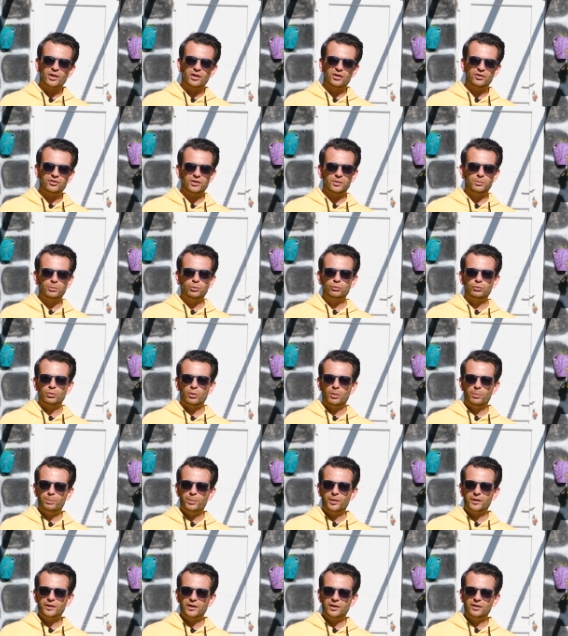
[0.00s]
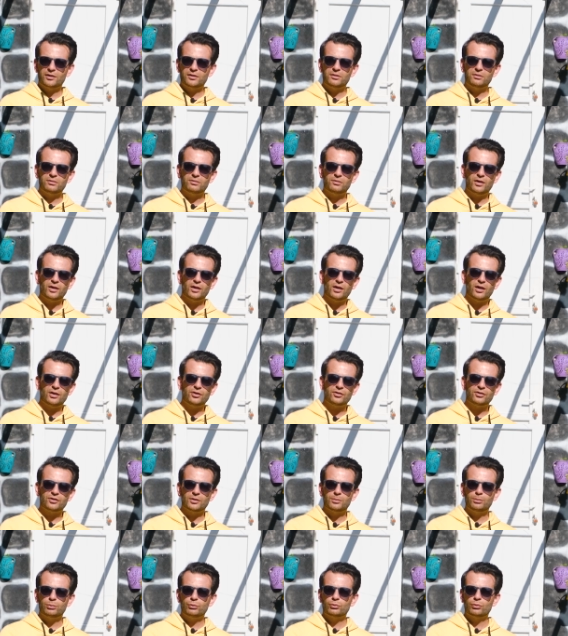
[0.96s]
işte bu son paketim veya
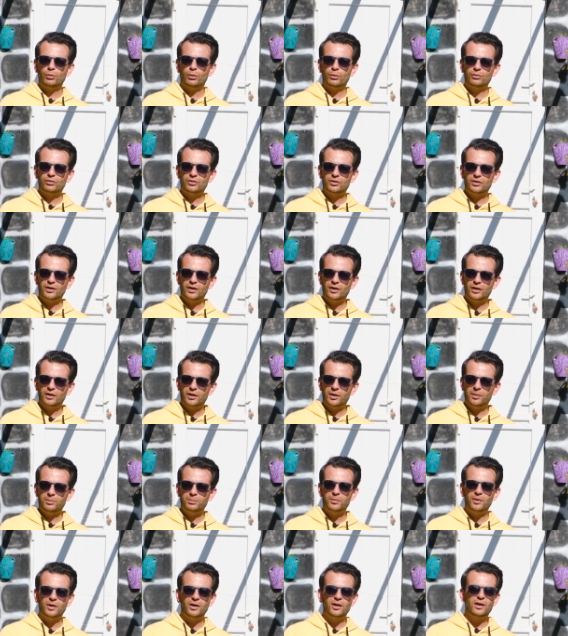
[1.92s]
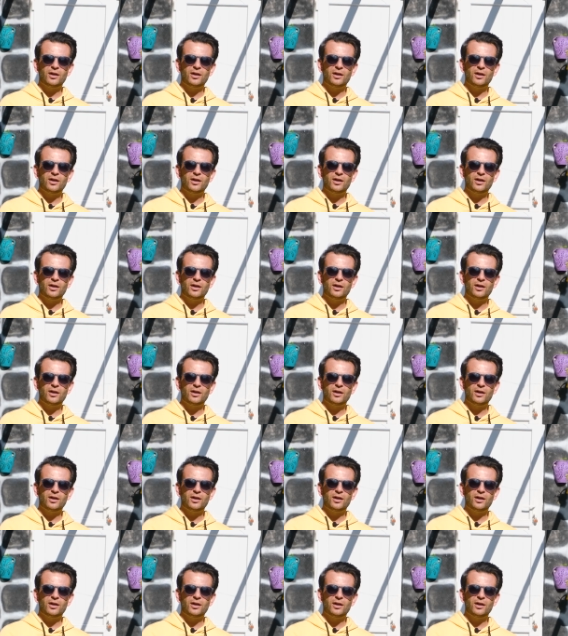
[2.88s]
işte bu son sigaram